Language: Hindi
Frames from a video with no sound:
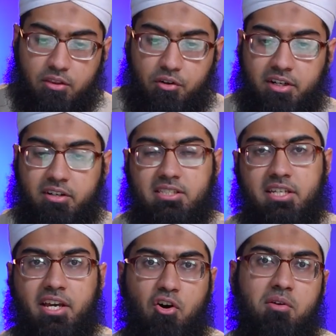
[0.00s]
तो
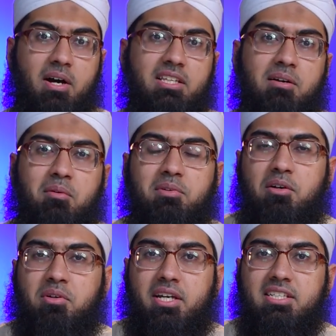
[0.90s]
इंटरेस्टिंग एक और बात आपको
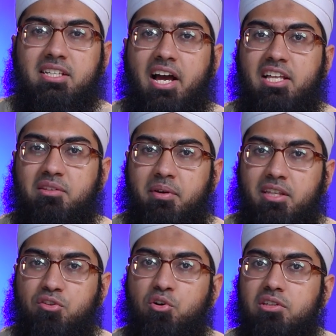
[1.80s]
बताऊं कि इस आयत
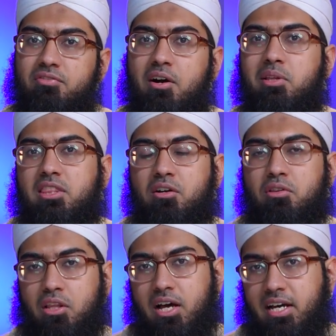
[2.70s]
में दो दफ़ा तक
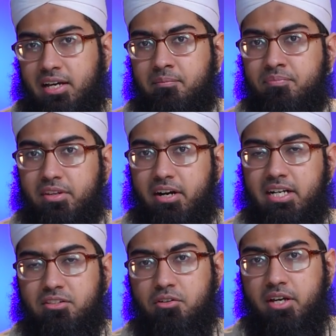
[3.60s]
है
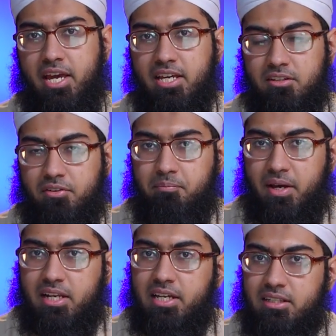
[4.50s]
राइट सो एक दफ़ा
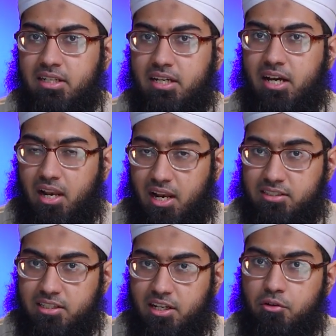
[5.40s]
पहले अल्लाह
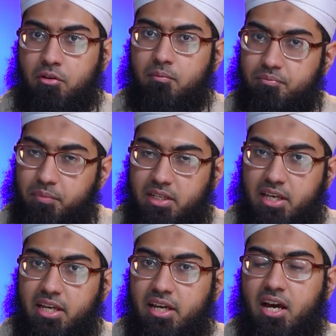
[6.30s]
से डरो फिर
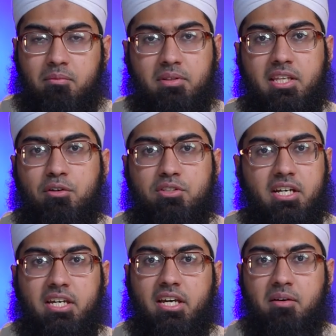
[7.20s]
ये कि हर बंदे को
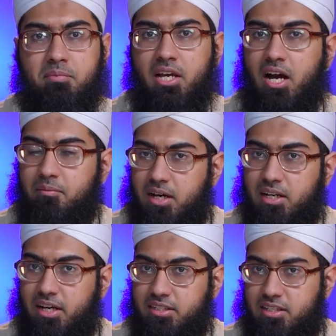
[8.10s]
चाहिए कि अपने अमाल
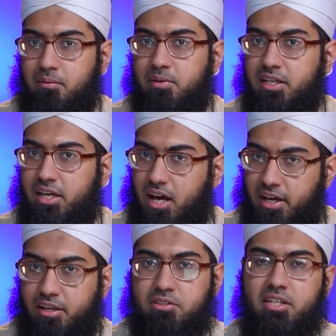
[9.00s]
का हिसाब ले कि
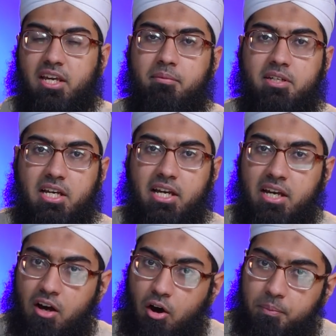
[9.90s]
आगे उसने क्या भेजा है
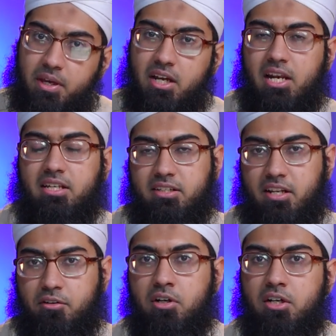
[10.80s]
और फिर अल्लाह से डरो